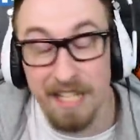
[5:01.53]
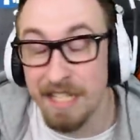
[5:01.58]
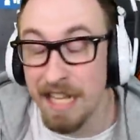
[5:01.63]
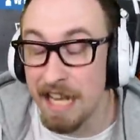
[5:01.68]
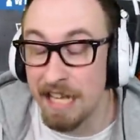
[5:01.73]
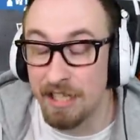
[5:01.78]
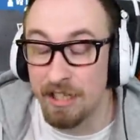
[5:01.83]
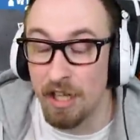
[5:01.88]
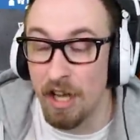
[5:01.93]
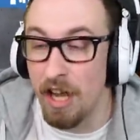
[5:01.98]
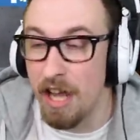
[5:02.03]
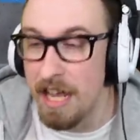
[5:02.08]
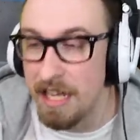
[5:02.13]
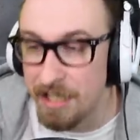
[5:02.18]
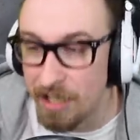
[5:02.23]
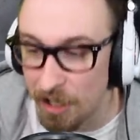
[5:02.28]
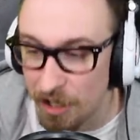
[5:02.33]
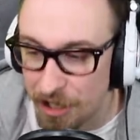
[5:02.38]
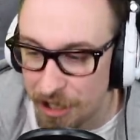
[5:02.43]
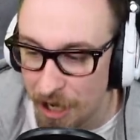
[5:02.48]
chcesz, to
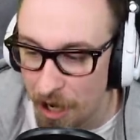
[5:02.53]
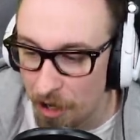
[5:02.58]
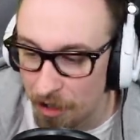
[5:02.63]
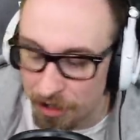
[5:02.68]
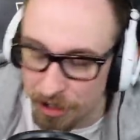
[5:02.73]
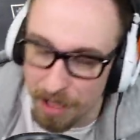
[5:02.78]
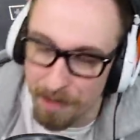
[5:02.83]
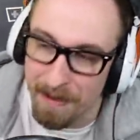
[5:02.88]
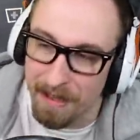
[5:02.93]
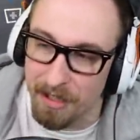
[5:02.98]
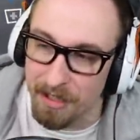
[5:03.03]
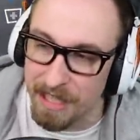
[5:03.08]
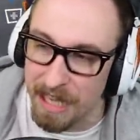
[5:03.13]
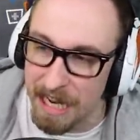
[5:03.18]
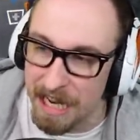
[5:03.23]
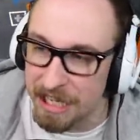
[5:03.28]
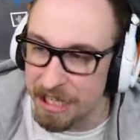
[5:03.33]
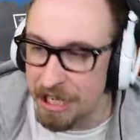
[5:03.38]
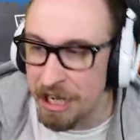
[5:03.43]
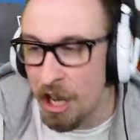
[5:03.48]
jest, od, od ciebie to
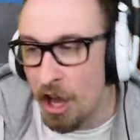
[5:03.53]
zależy.